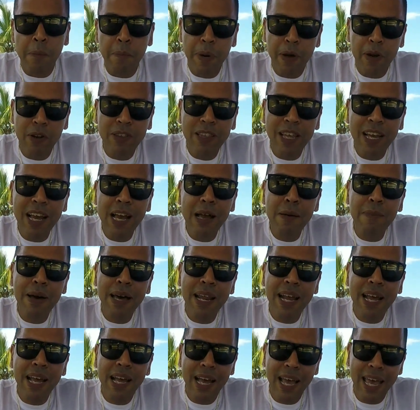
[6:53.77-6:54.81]
pero esta
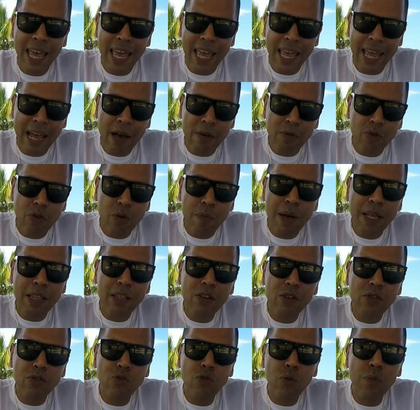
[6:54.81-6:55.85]
cámara en
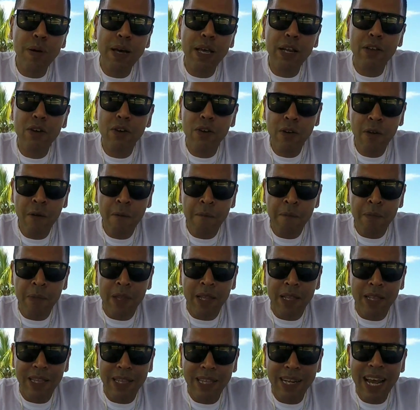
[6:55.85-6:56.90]
automático superior
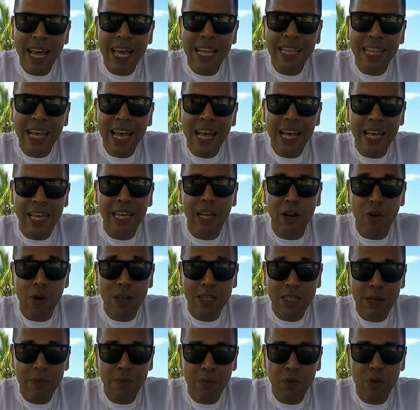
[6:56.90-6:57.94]
trata, y lo
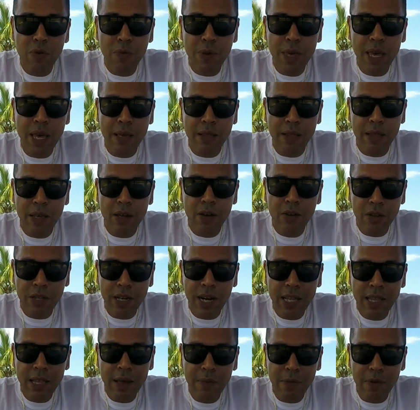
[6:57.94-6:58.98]
hace muy bien, digo
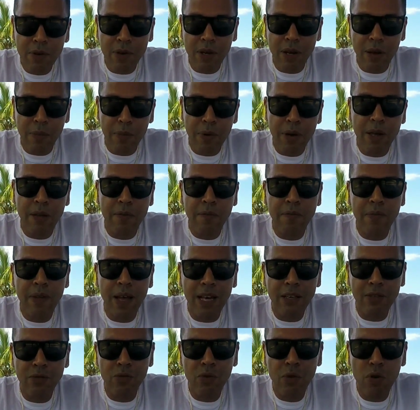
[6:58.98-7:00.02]
trata porque pues
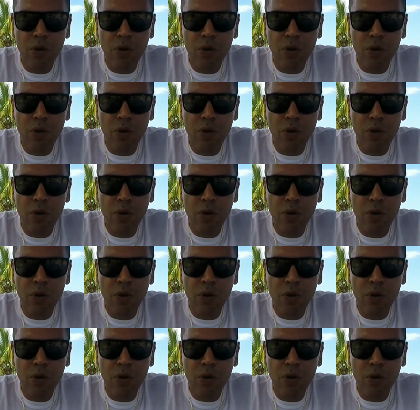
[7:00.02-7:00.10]
hay sus